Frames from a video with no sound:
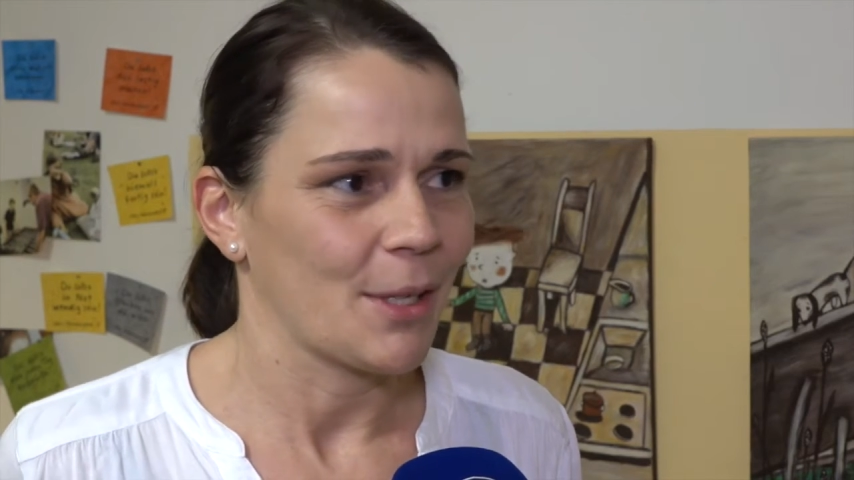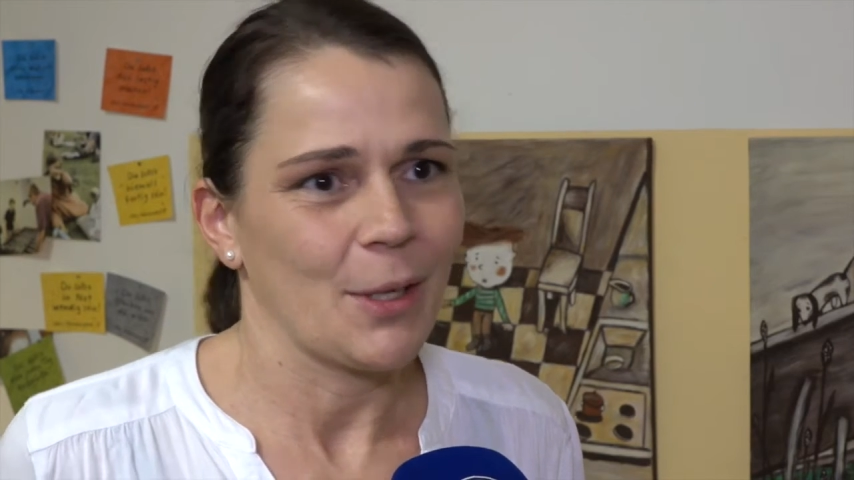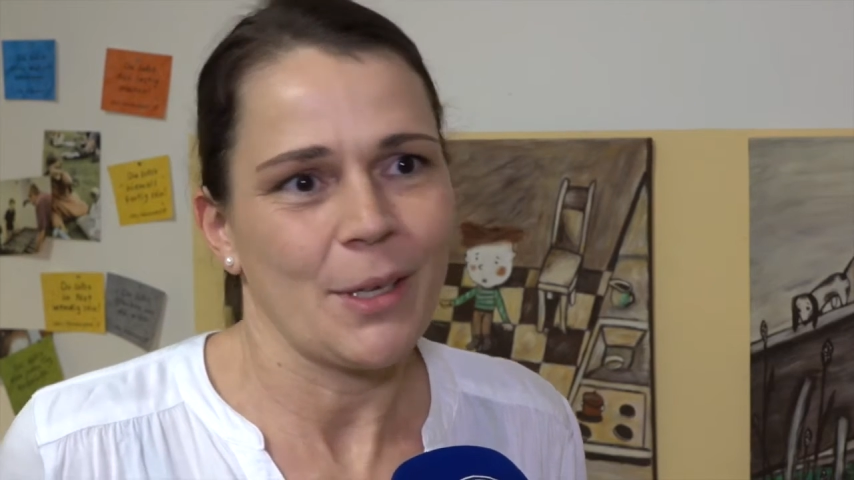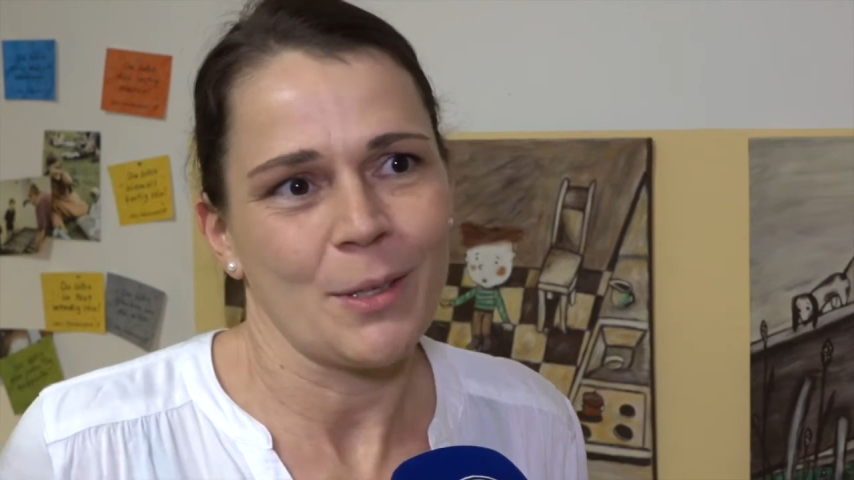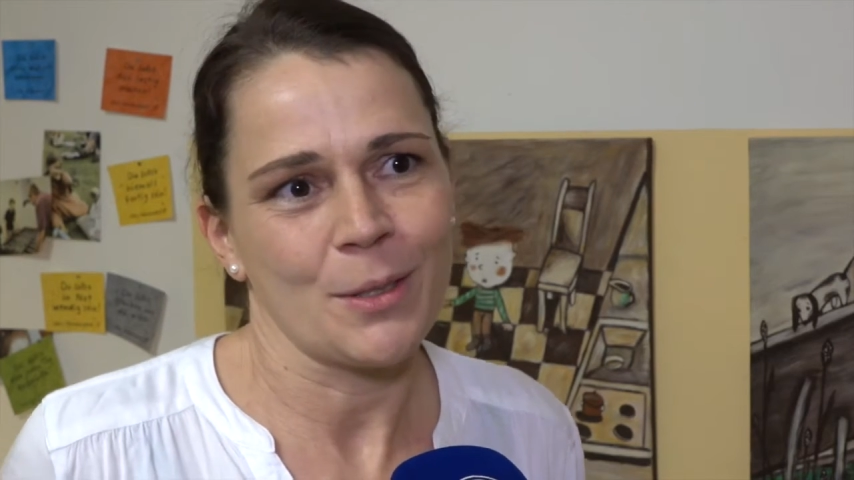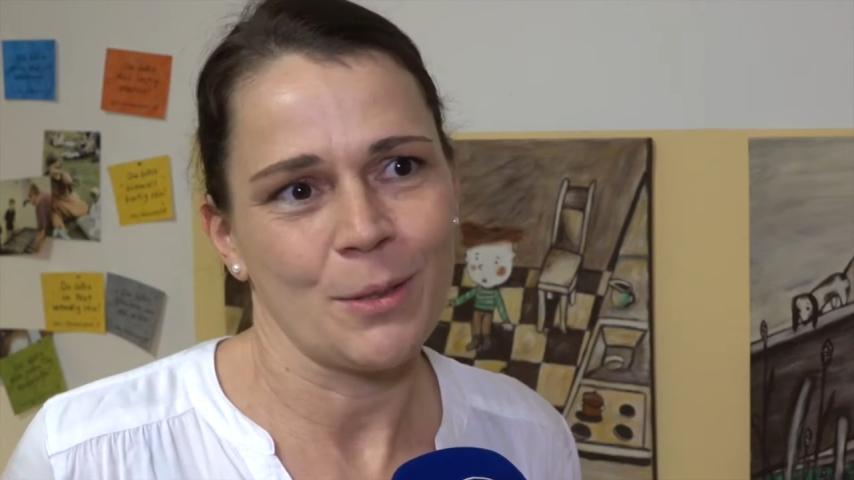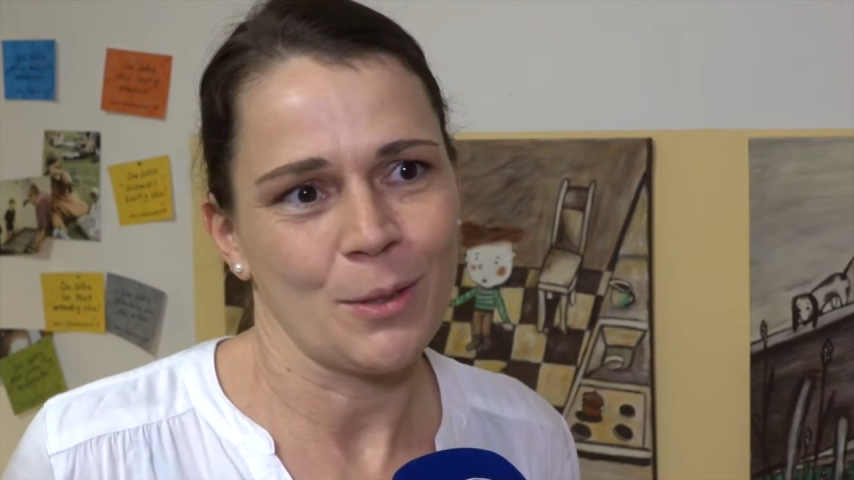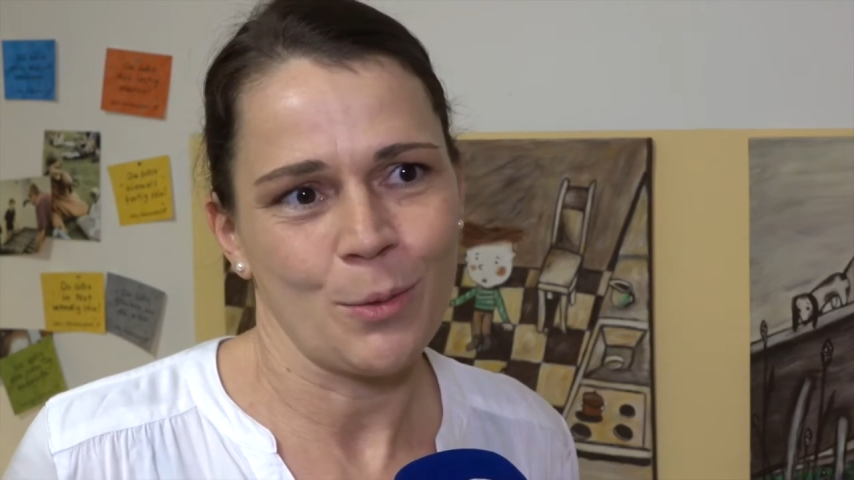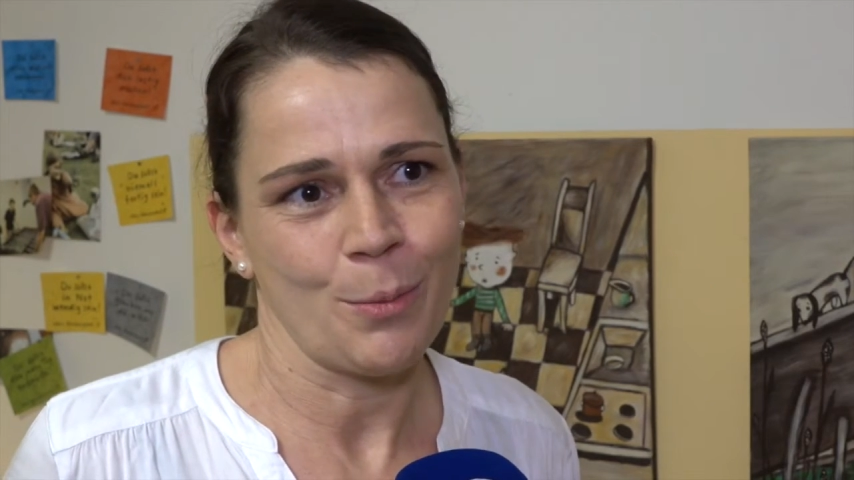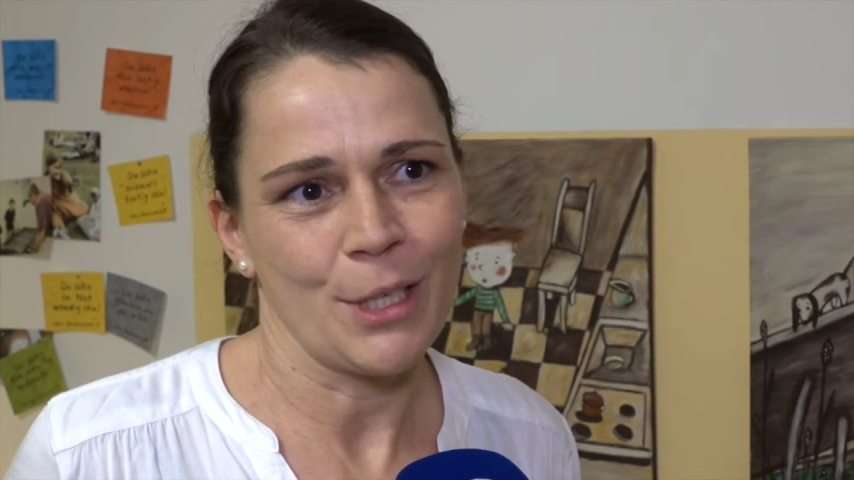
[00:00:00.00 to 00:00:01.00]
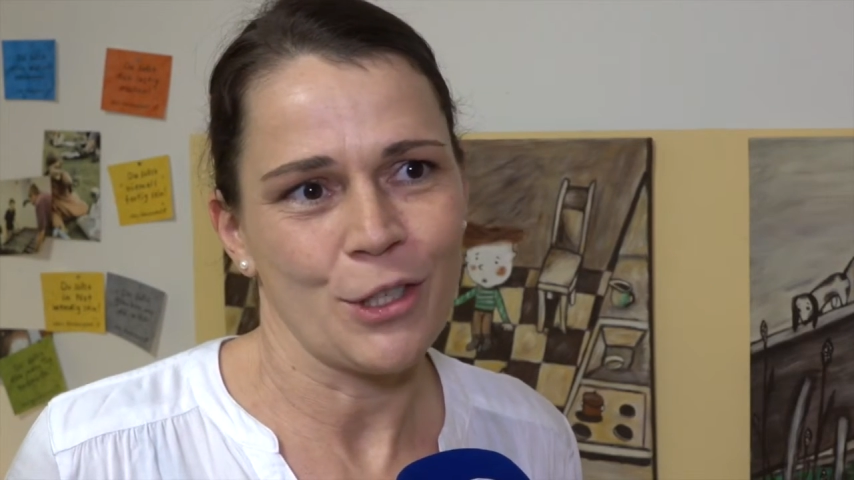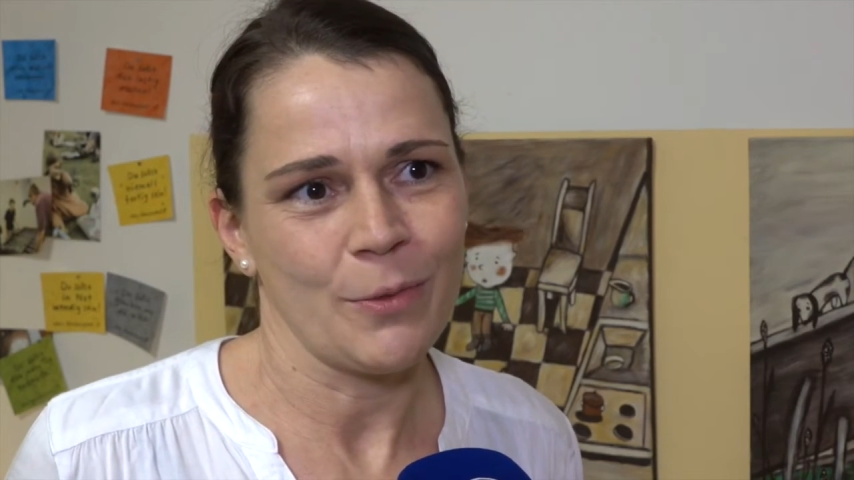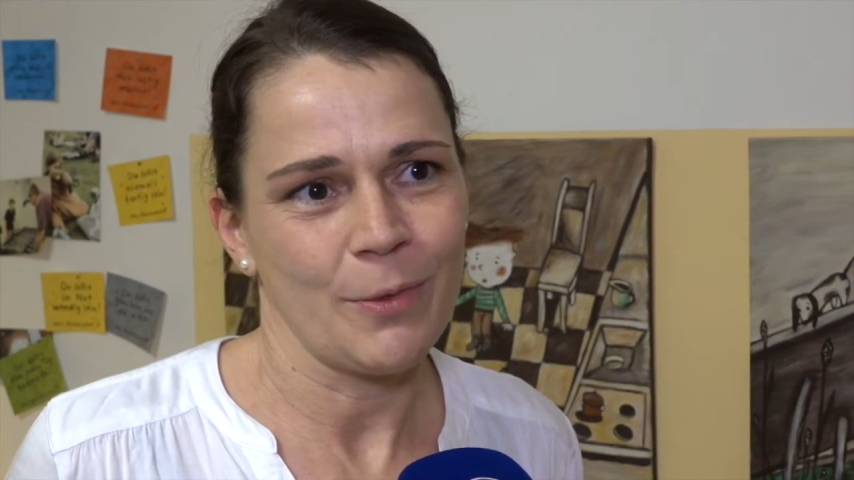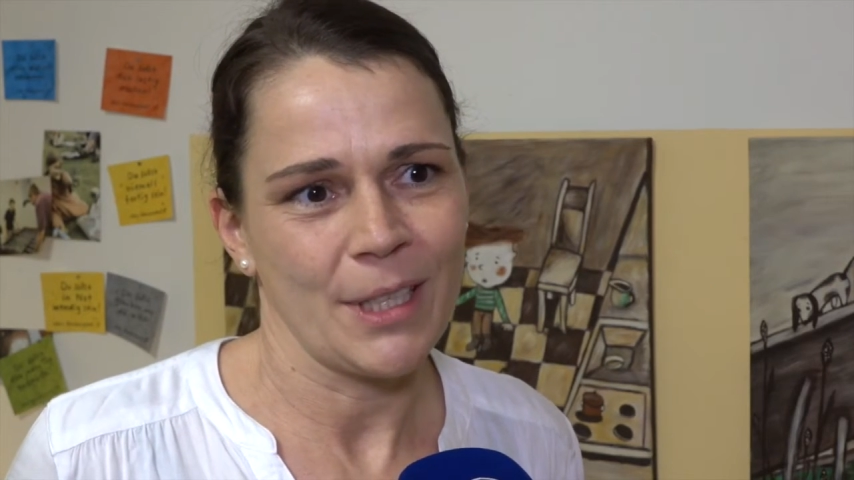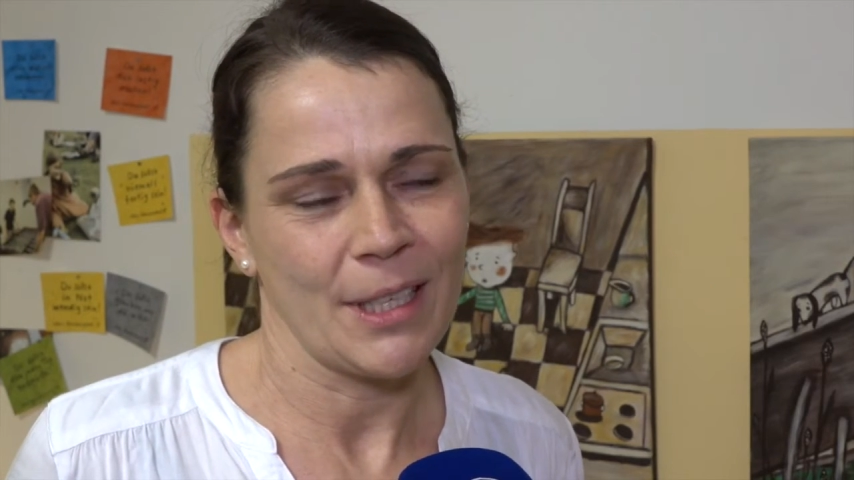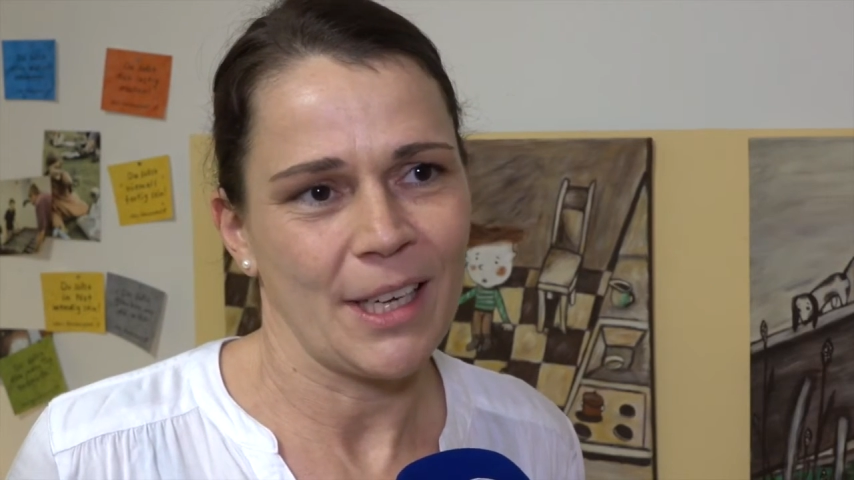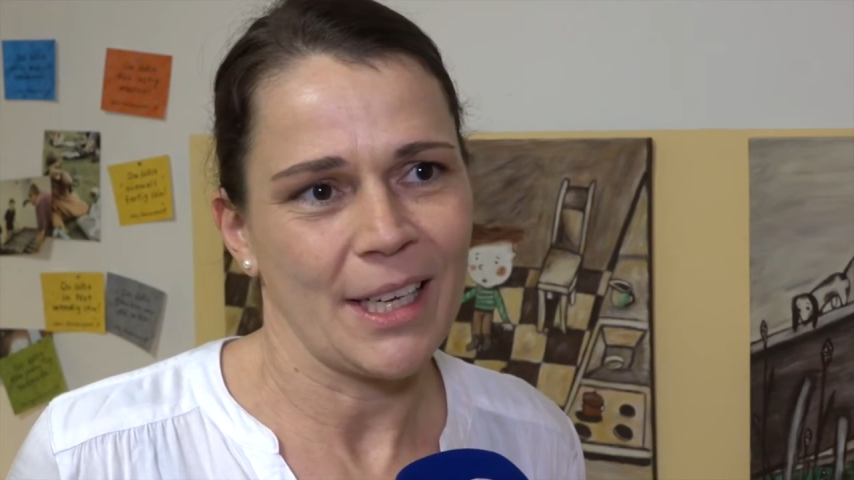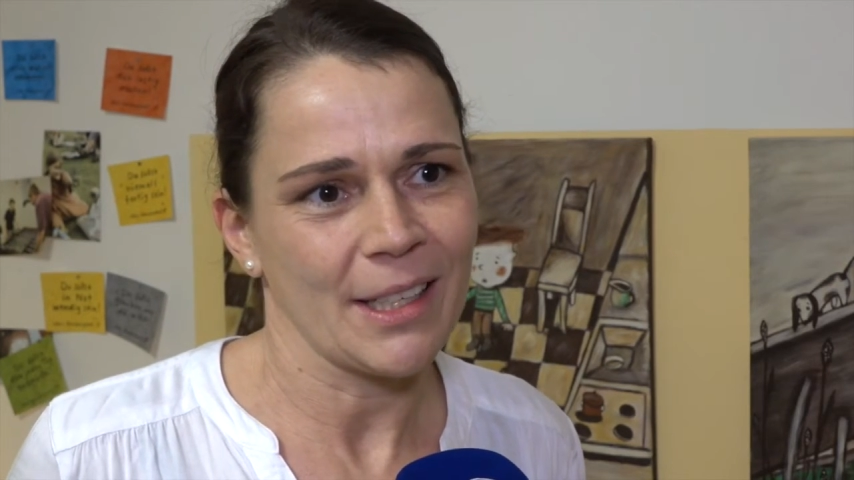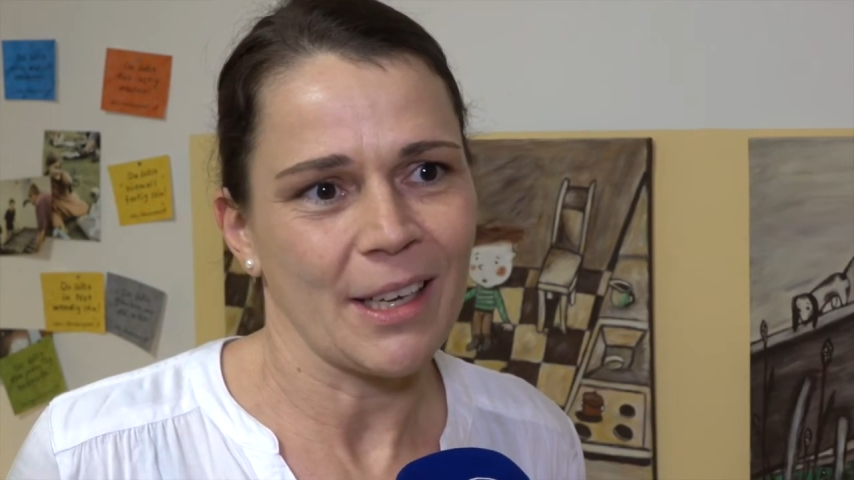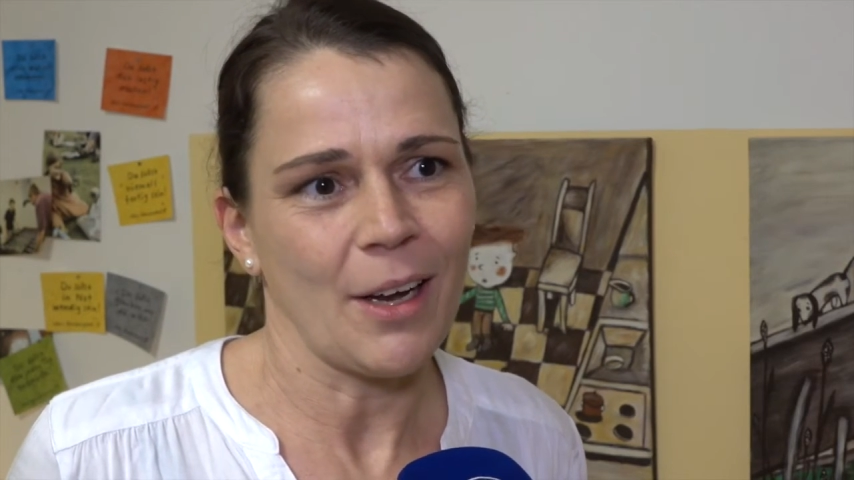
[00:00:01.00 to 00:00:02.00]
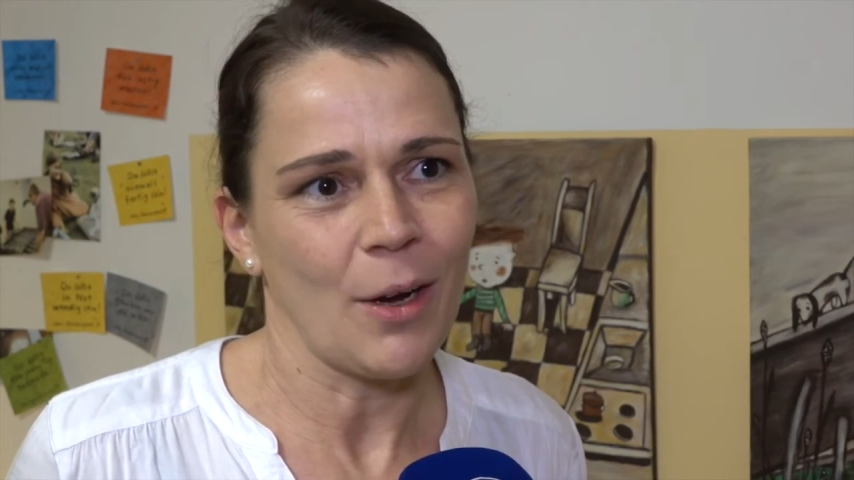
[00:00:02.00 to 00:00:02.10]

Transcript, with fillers: ja, das sind so Menschen wie jeder andere